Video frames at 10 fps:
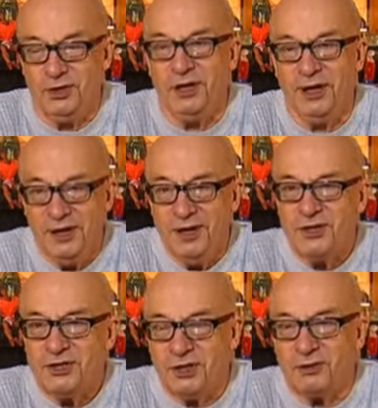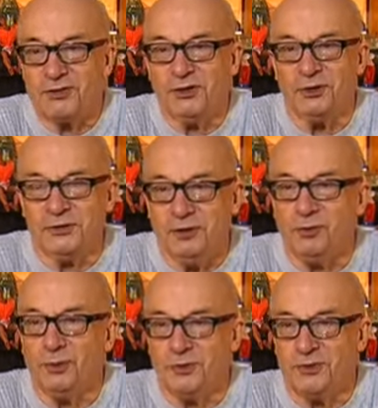j'ai ressenti le
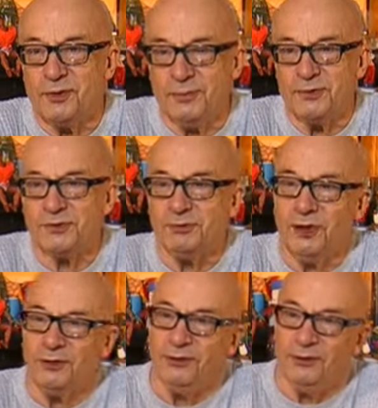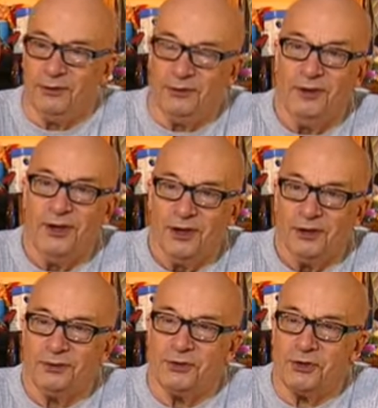besoin de,
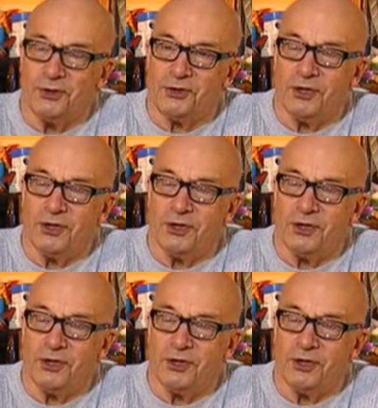changer un peu